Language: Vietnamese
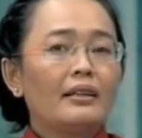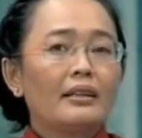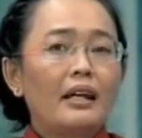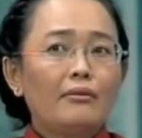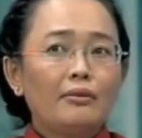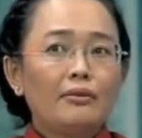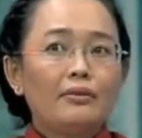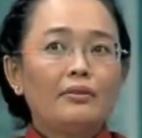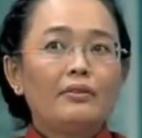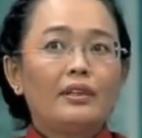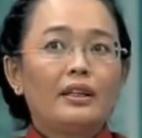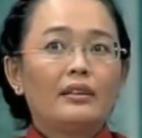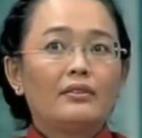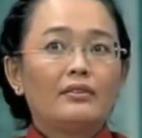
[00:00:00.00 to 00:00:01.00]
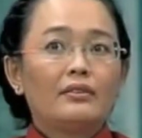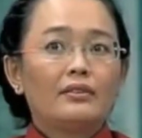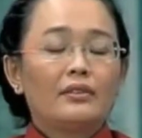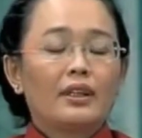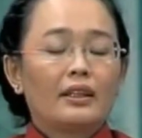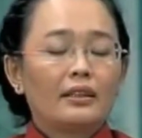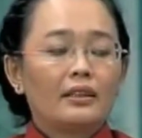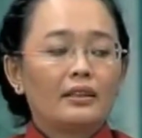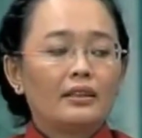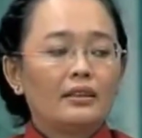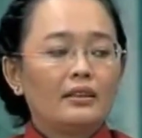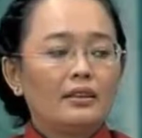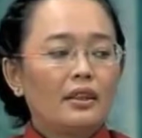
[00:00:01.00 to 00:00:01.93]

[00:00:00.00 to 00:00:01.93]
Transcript: đóng và bằng